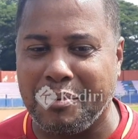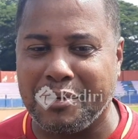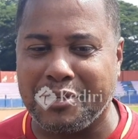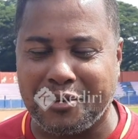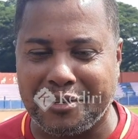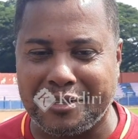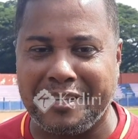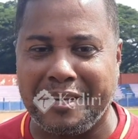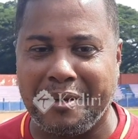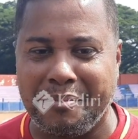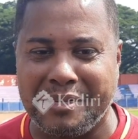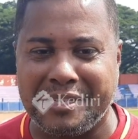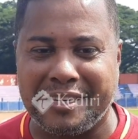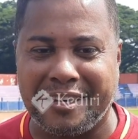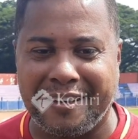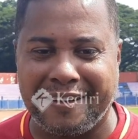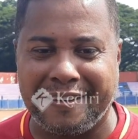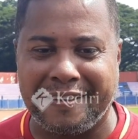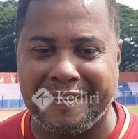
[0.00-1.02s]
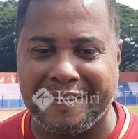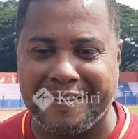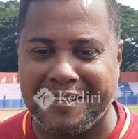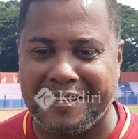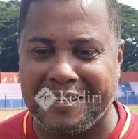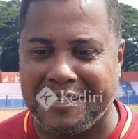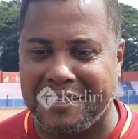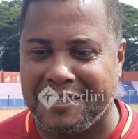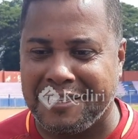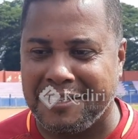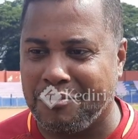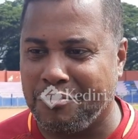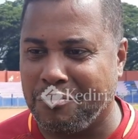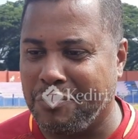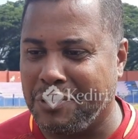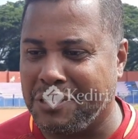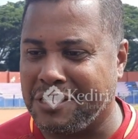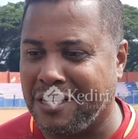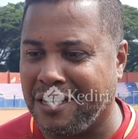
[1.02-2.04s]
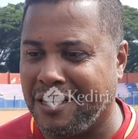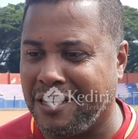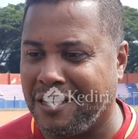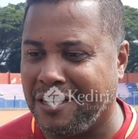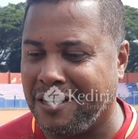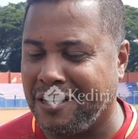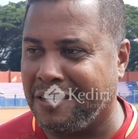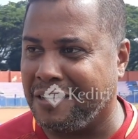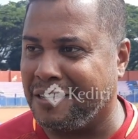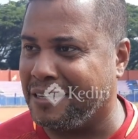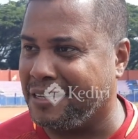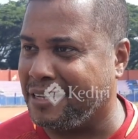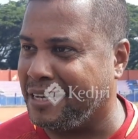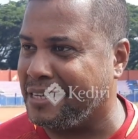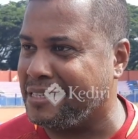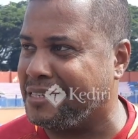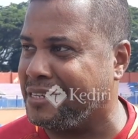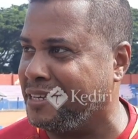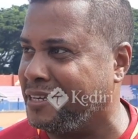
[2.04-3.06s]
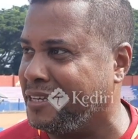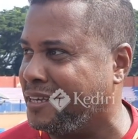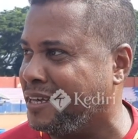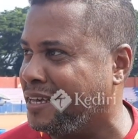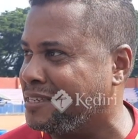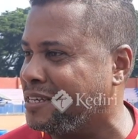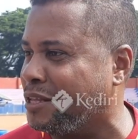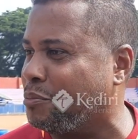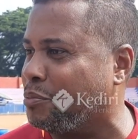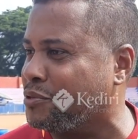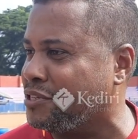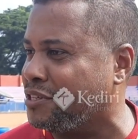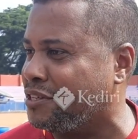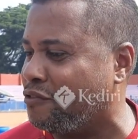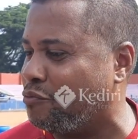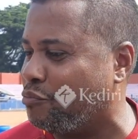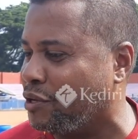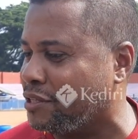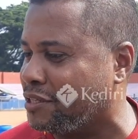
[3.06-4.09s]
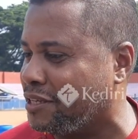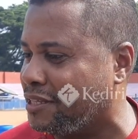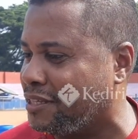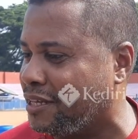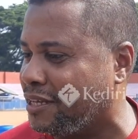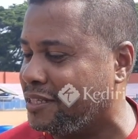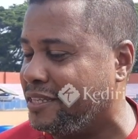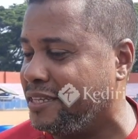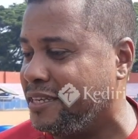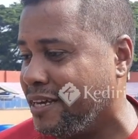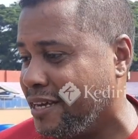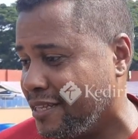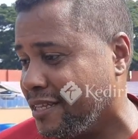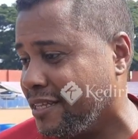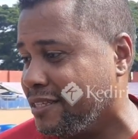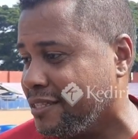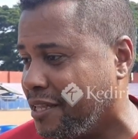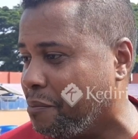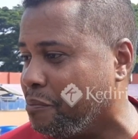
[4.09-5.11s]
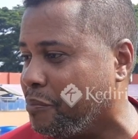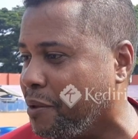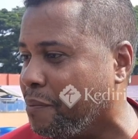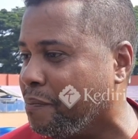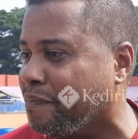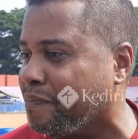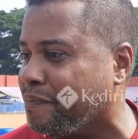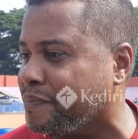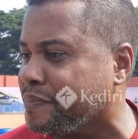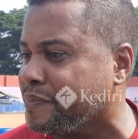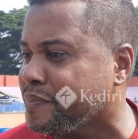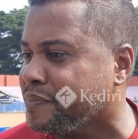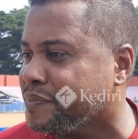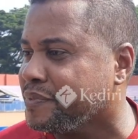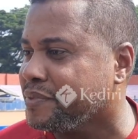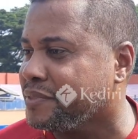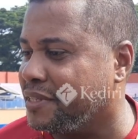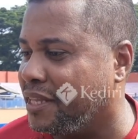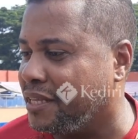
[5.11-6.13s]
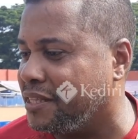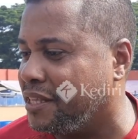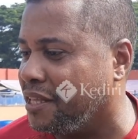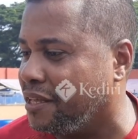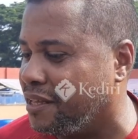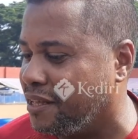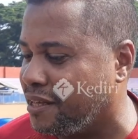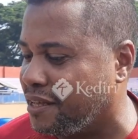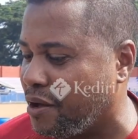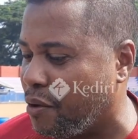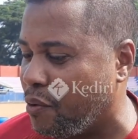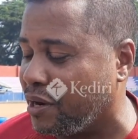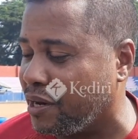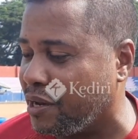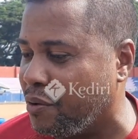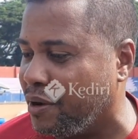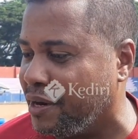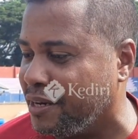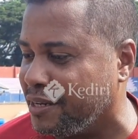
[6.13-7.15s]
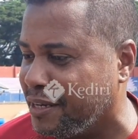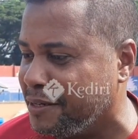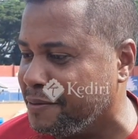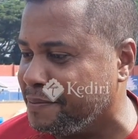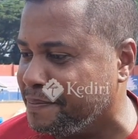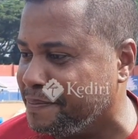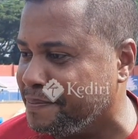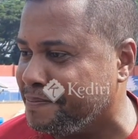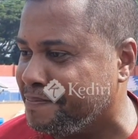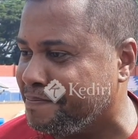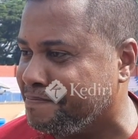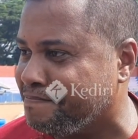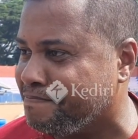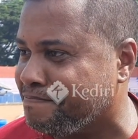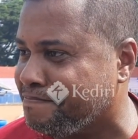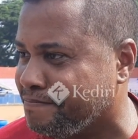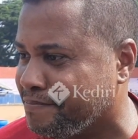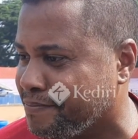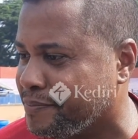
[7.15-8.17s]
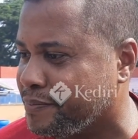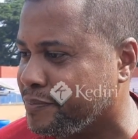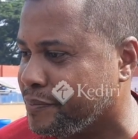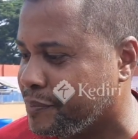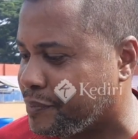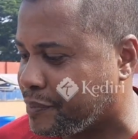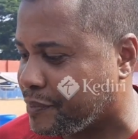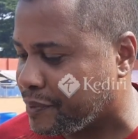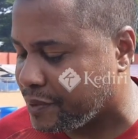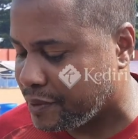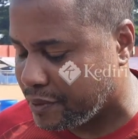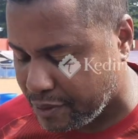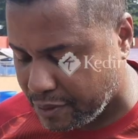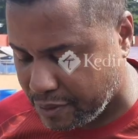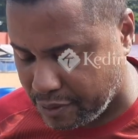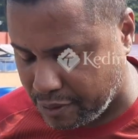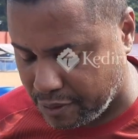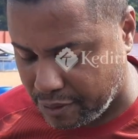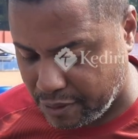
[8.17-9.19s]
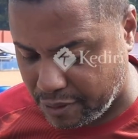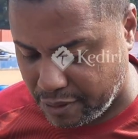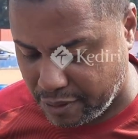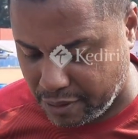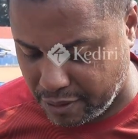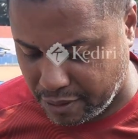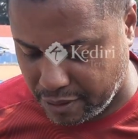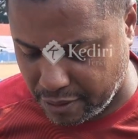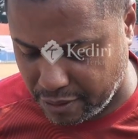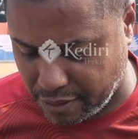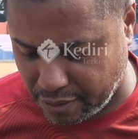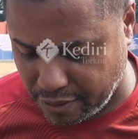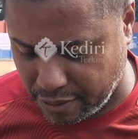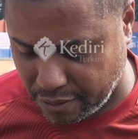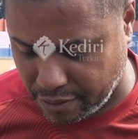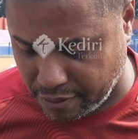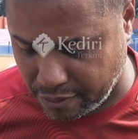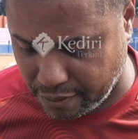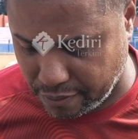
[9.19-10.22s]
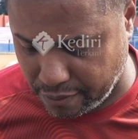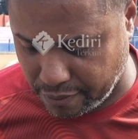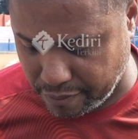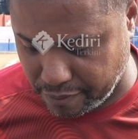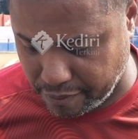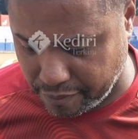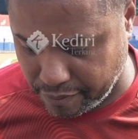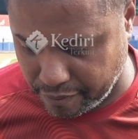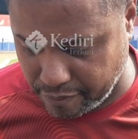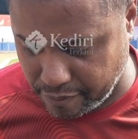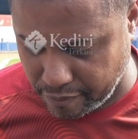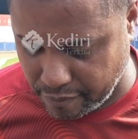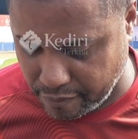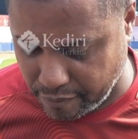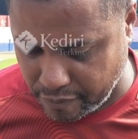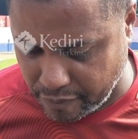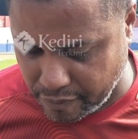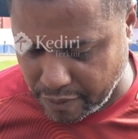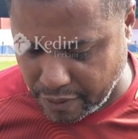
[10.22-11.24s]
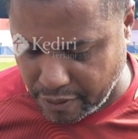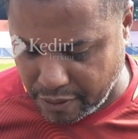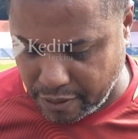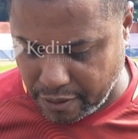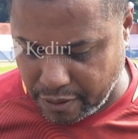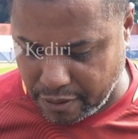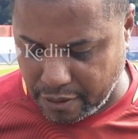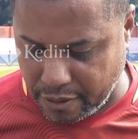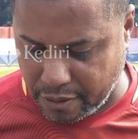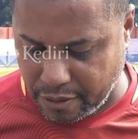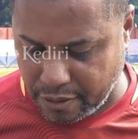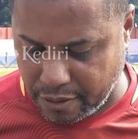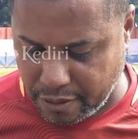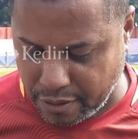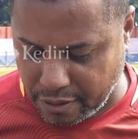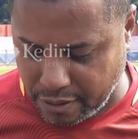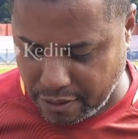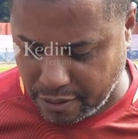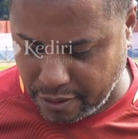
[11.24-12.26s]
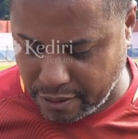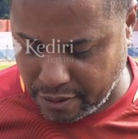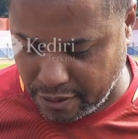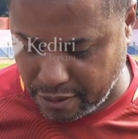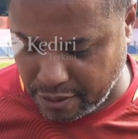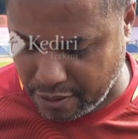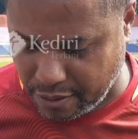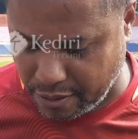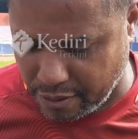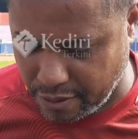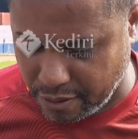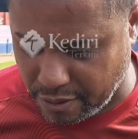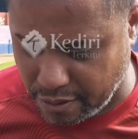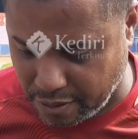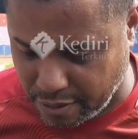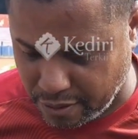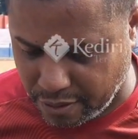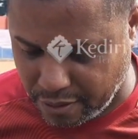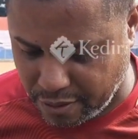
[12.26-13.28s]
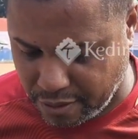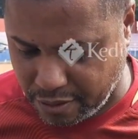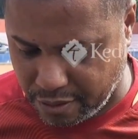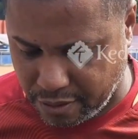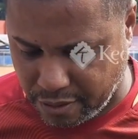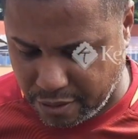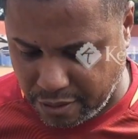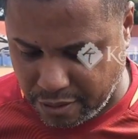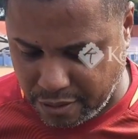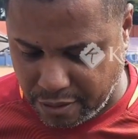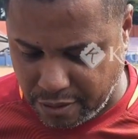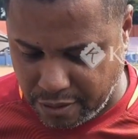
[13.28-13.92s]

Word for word: besok dia bisa bisa kasih hasil positif buat kita dia dan tim-tim dan kawan-kawan kan. Hmm. Kalau melihat karakternya si Flavio seperti apa gitu? Dia cocok satu pemain depan atau dua pemain depan? Atau?